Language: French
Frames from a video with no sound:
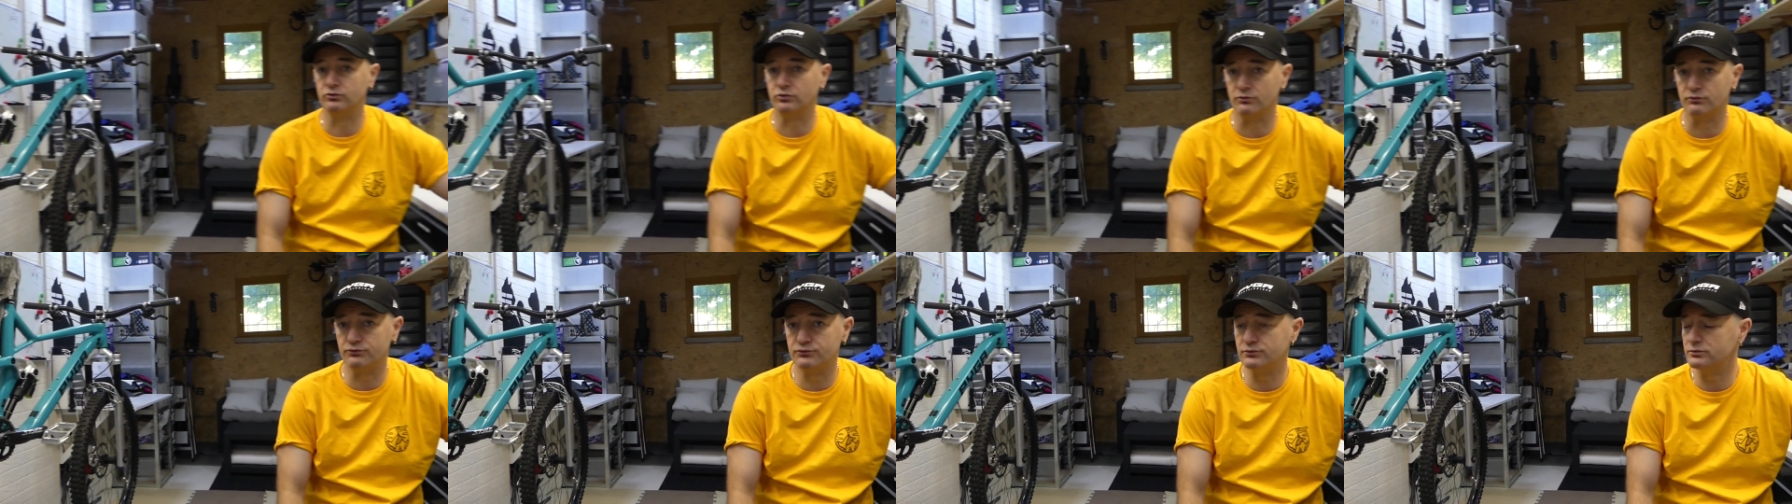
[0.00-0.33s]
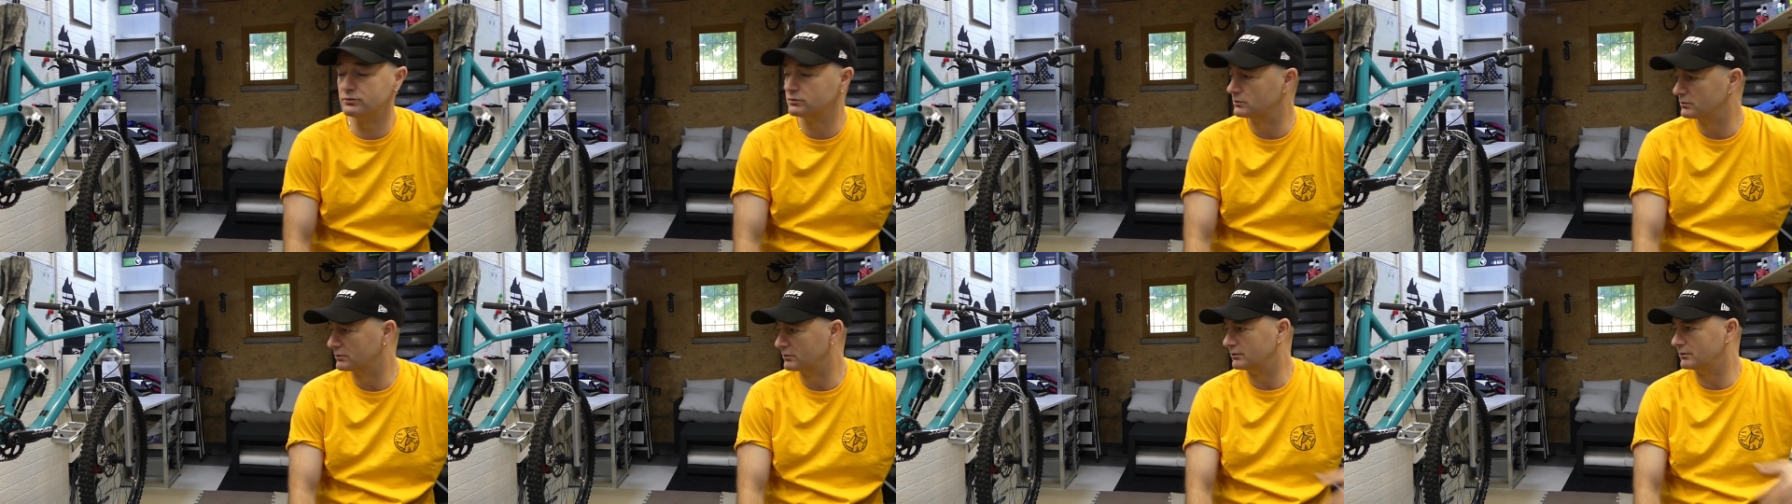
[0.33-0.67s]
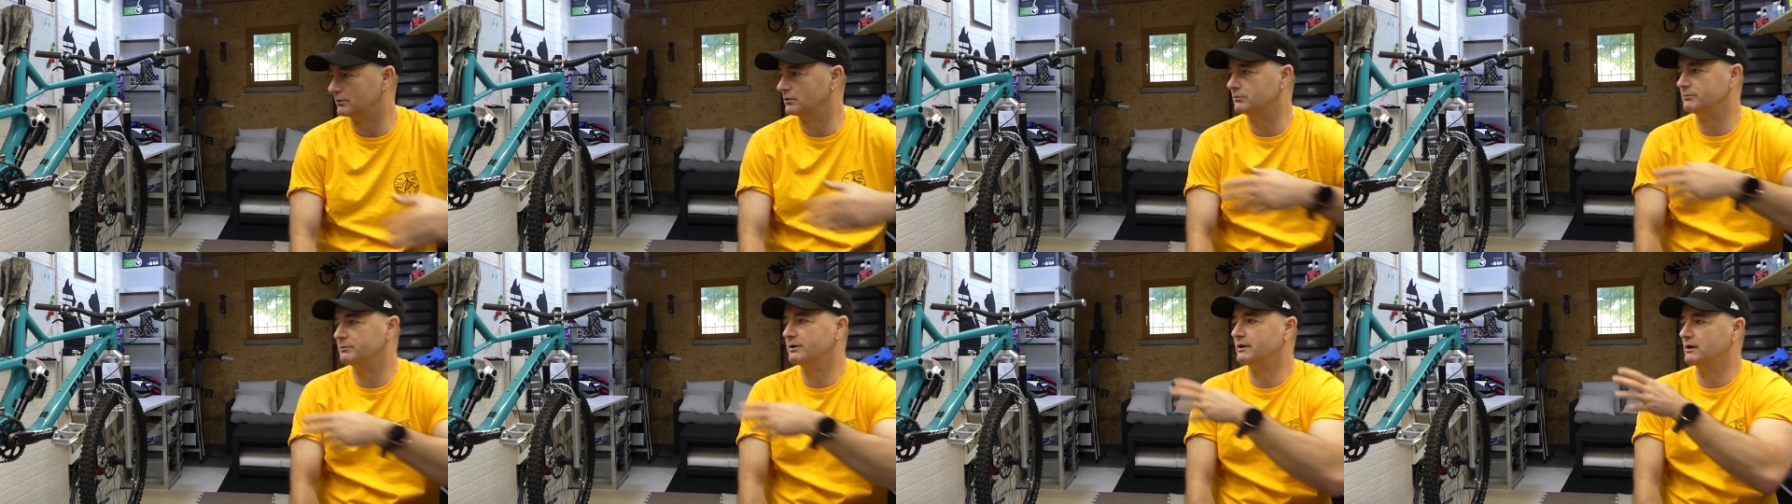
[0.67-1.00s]
s'en fout.
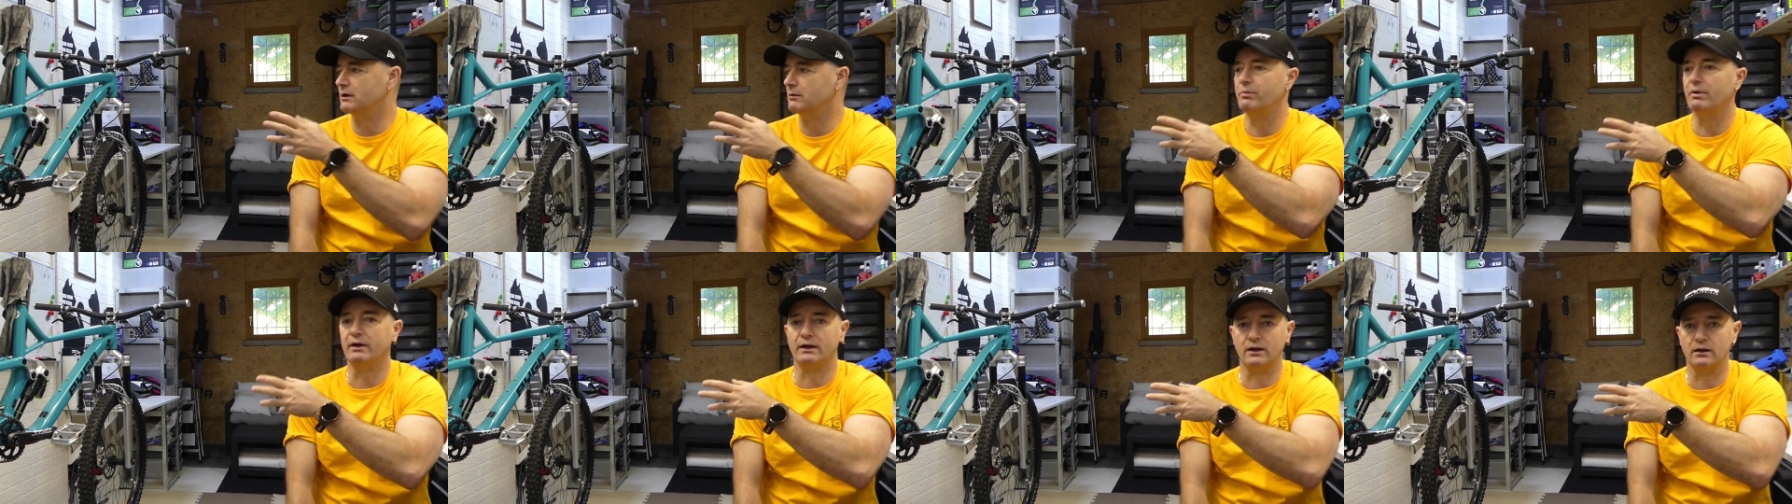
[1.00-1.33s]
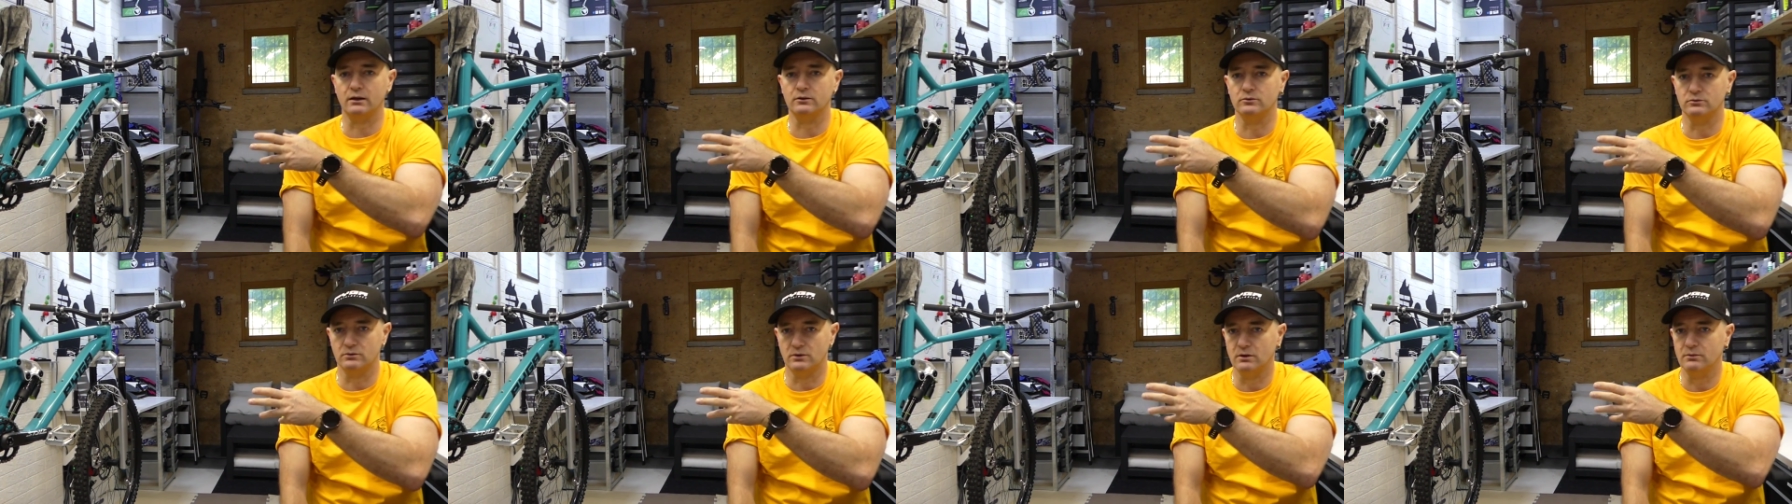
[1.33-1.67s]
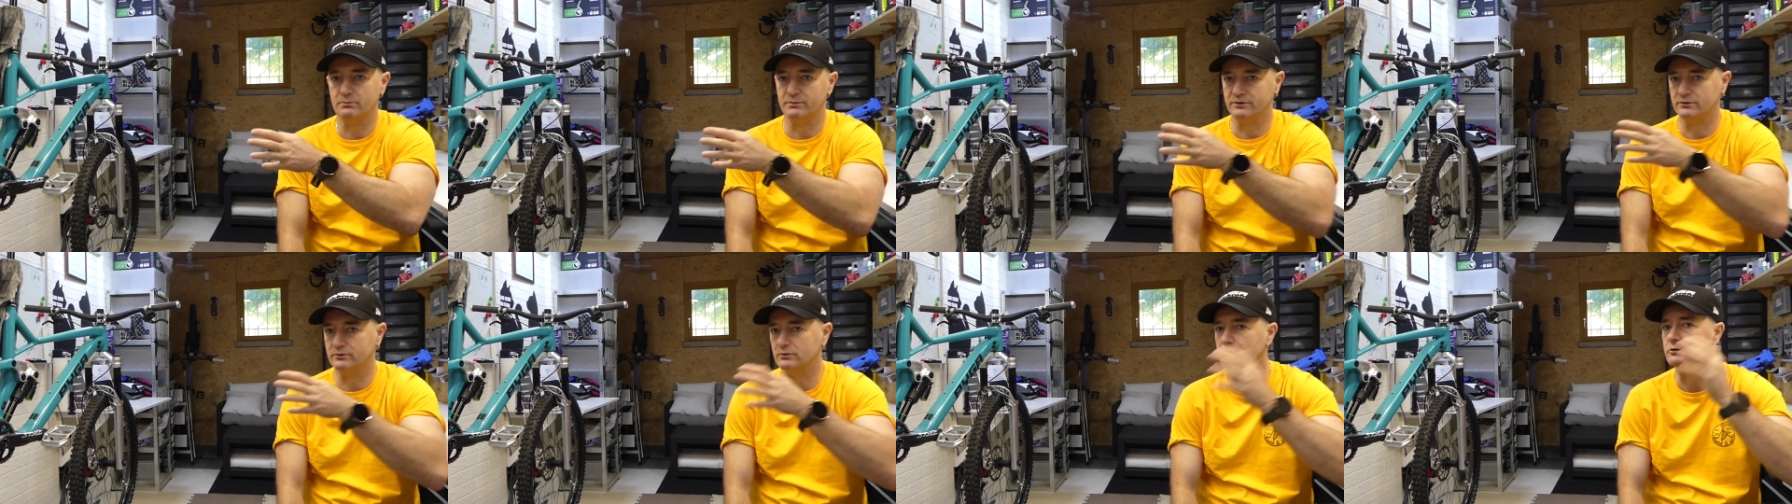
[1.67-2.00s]
Le mien, il n'est pas crado, hein,
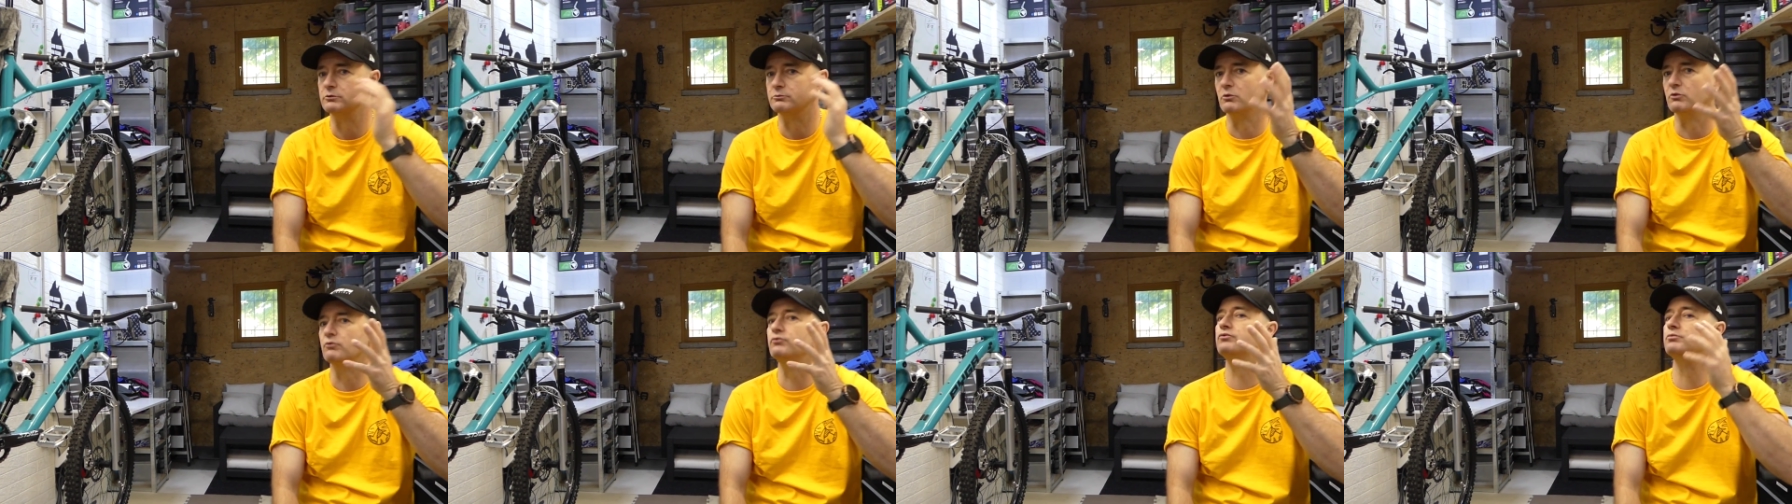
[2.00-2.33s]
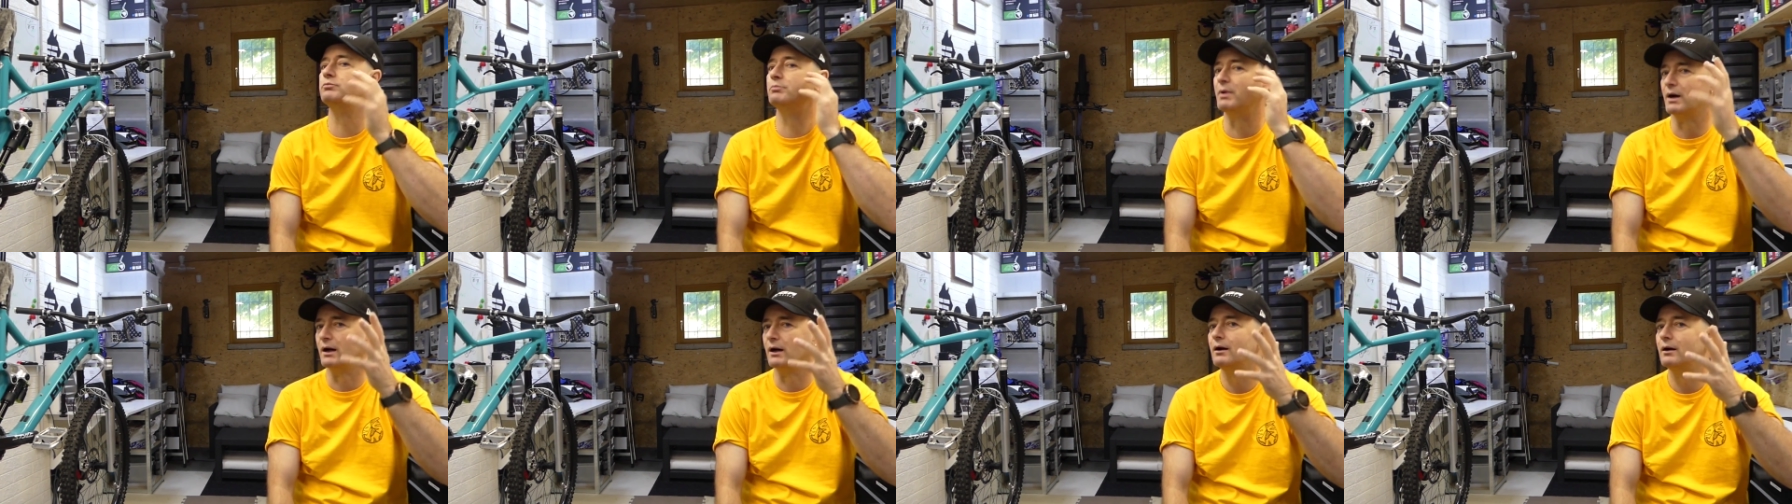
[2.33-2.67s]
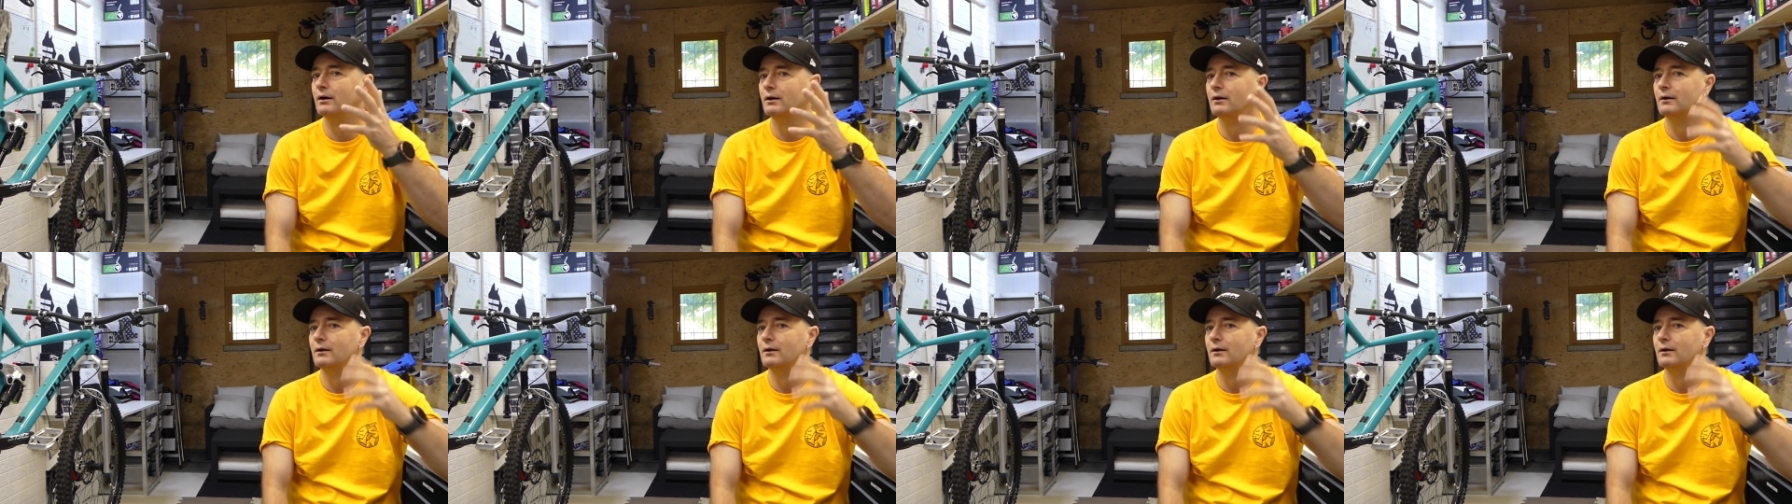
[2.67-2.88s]
parce que je m'en fous pas.